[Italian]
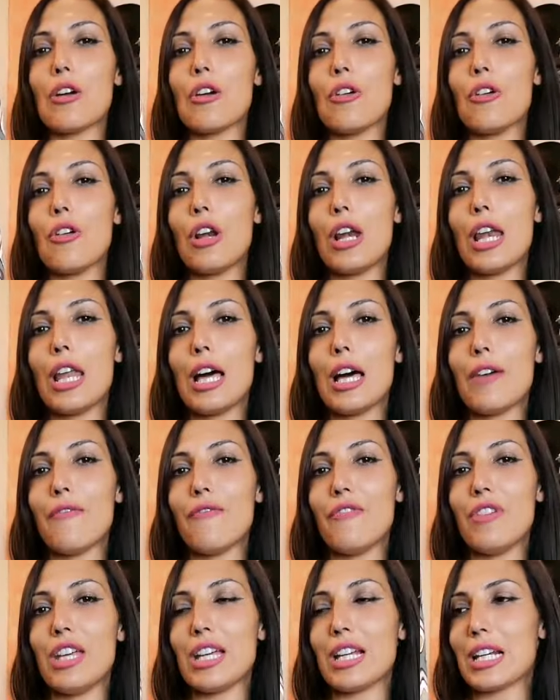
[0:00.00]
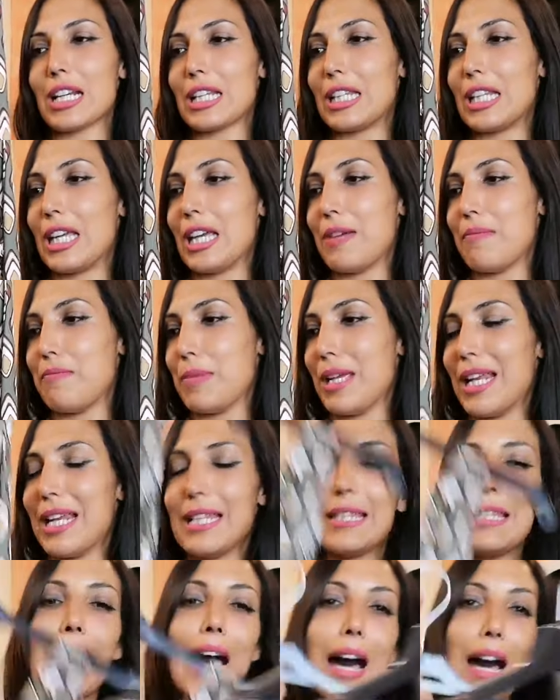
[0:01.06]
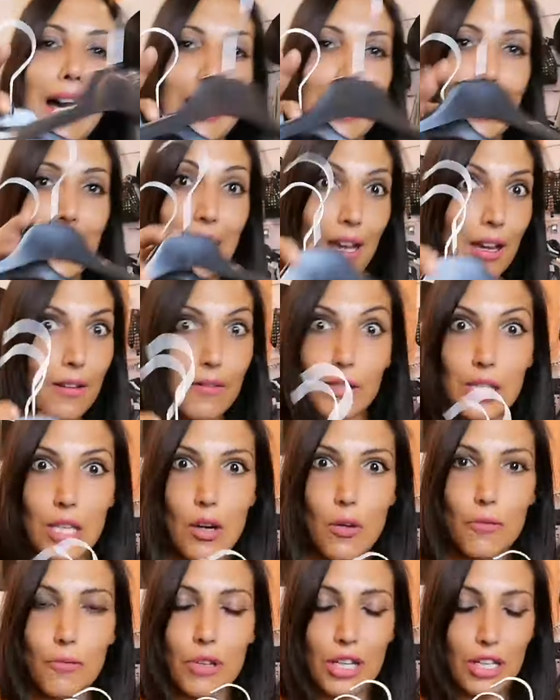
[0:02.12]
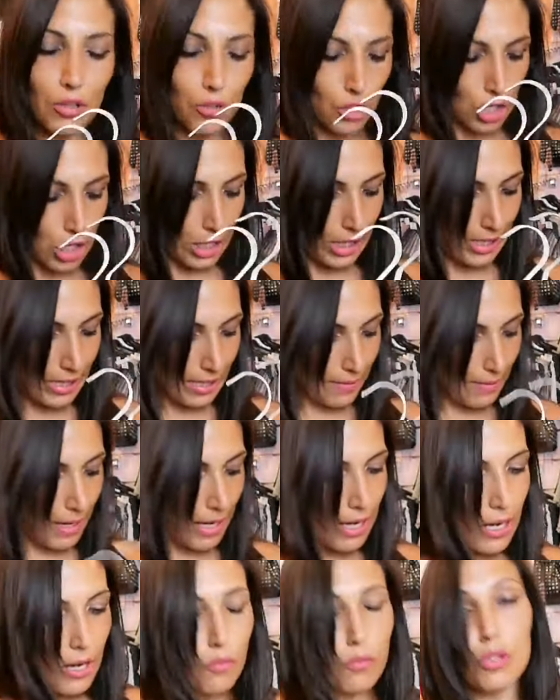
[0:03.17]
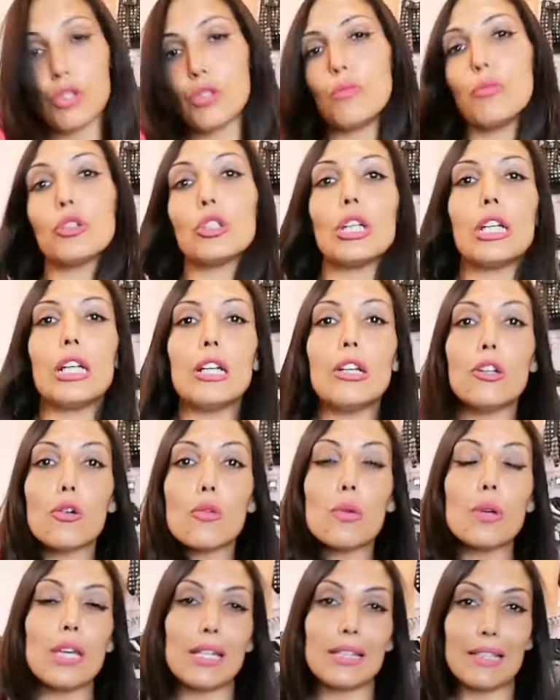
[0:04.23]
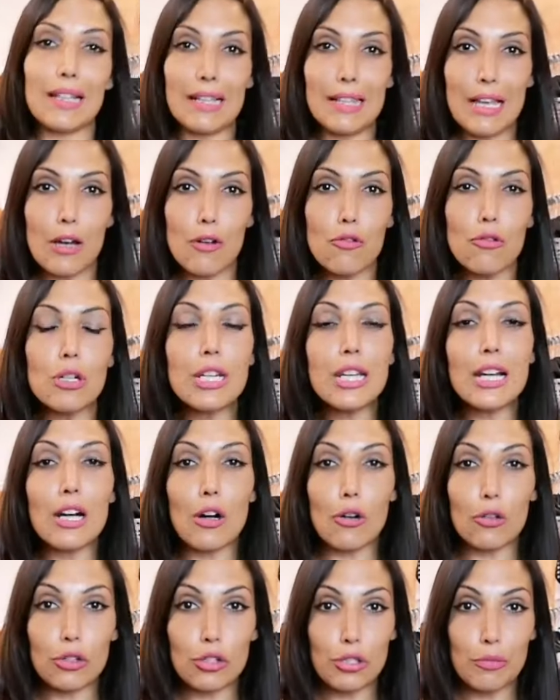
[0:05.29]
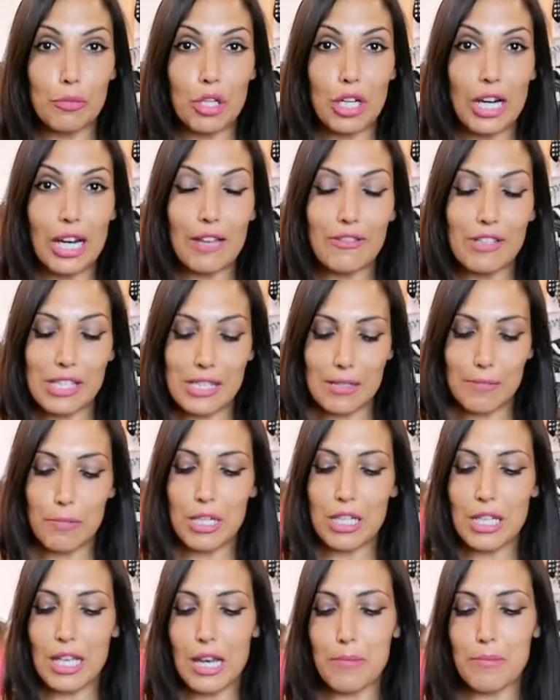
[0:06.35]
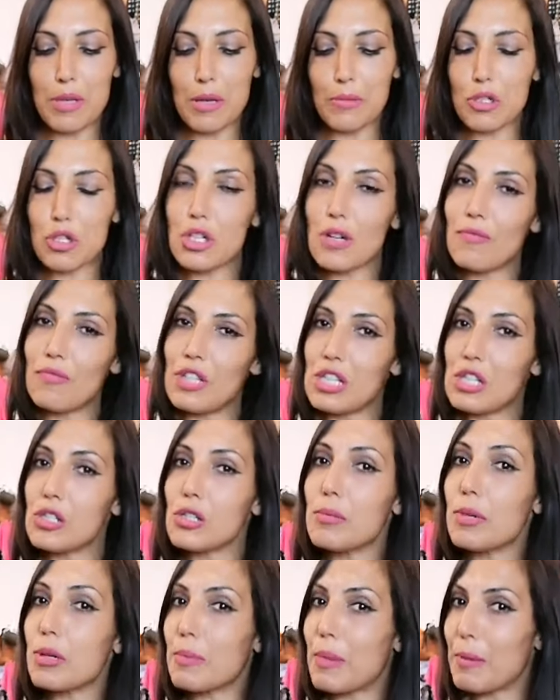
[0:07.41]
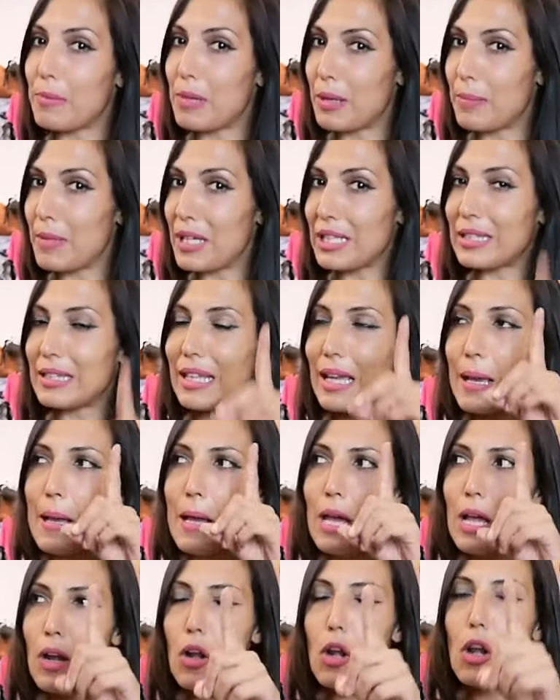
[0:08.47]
e col verde militare sarò velocissima questo modellino qui è taglia unica ottimo nella vestibilità l'abbiamo già visto probabilmente